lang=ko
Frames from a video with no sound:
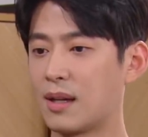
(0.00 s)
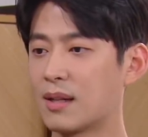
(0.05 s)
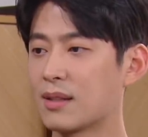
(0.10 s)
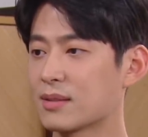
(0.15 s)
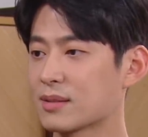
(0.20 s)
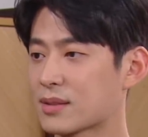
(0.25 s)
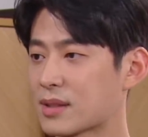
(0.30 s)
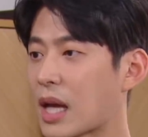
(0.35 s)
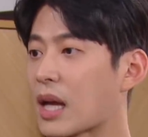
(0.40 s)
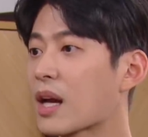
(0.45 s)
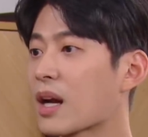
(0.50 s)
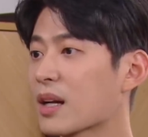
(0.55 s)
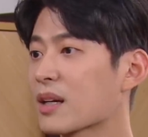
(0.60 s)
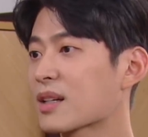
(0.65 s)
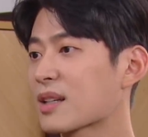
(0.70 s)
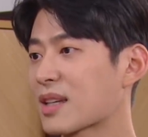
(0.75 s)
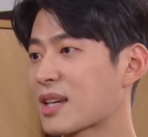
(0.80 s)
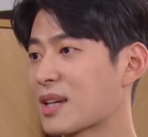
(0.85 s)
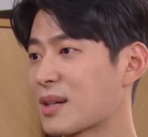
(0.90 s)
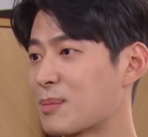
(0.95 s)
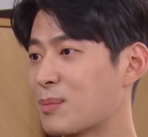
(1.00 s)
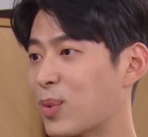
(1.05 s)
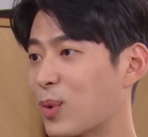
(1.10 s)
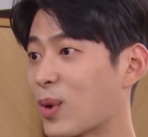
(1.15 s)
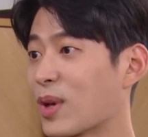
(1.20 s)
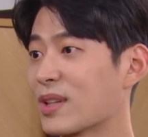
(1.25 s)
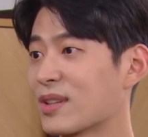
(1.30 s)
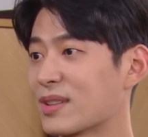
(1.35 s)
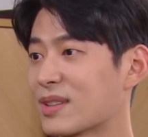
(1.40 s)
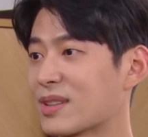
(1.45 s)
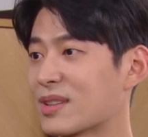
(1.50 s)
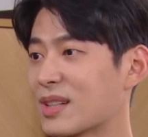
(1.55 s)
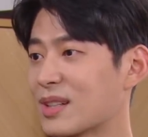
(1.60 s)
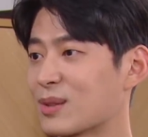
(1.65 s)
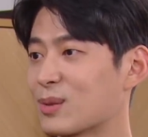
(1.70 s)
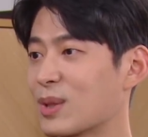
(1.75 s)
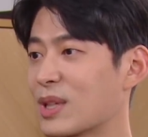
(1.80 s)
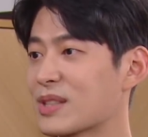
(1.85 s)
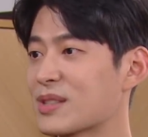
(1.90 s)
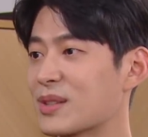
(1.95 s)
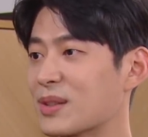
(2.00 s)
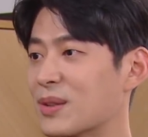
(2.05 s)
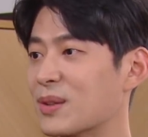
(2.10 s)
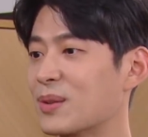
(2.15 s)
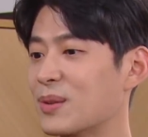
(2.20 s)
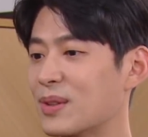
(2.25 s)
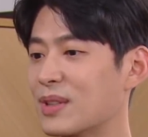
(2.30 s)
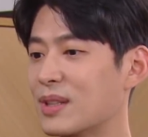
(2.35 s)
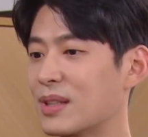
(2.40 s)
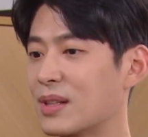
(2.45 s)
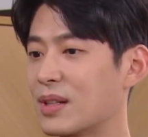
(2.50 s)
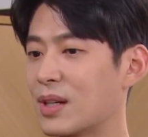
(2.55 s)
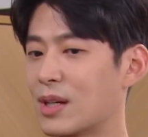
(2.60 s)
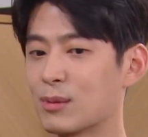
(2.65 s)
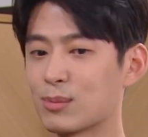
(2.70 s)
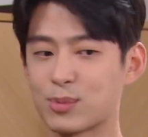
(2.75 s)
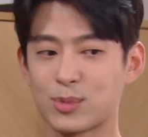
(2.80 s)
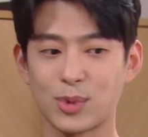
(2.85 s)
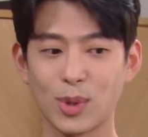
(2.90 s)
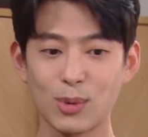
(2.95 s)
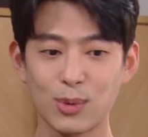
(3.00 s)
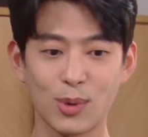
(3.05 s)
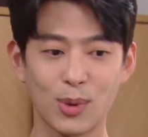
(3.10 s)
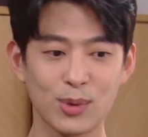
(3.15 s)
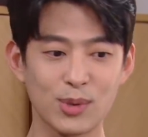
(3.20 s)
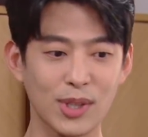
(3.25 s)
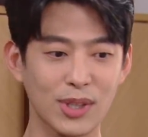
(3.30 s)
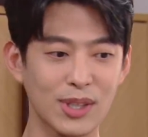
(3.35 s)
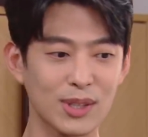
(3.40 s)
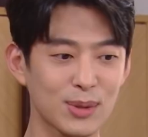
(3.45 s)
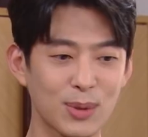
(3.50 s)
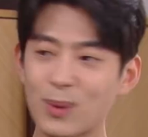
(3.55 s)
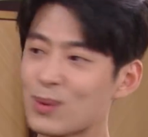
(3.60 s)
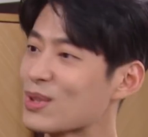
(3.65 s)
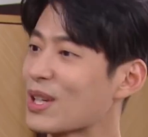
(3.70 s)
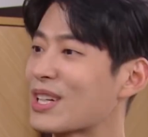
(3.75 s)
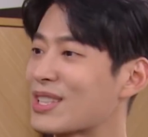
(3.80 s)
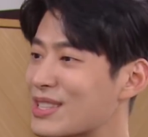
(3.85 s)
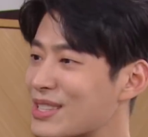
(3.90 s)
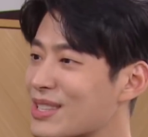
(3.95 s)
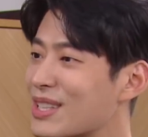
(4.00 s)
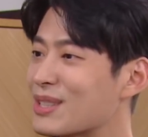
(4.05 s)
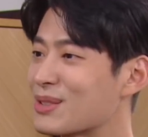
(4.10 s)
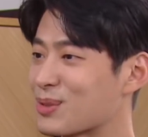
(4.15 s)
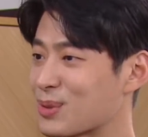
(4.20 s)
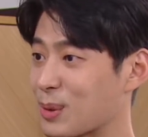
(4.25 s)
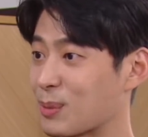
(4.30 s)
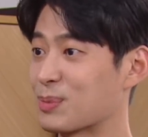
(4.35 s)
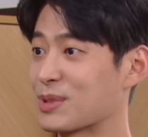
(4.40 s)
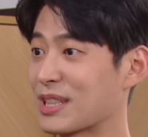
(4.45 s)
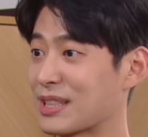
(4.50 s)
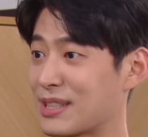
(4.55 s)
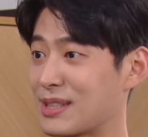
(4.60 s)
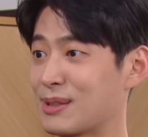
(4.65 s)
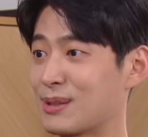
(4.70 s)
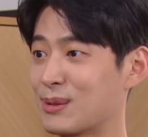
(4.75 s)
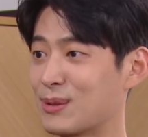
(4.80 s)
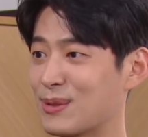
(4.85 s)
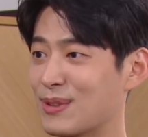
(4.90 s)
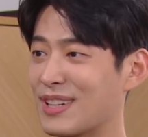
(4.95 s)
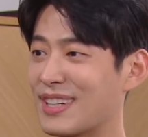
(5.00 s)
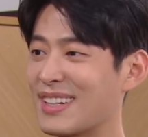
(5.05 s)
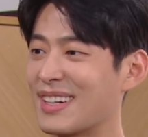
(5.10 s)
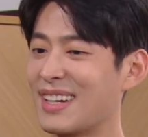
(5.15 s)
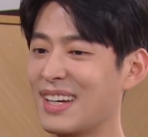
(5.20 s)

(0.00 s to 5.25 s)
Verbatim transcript: 아, 생각해 보겠다고 했어요. 네. 아, 저도 언제까지 혼자 지낼 순 없잖아요. 네.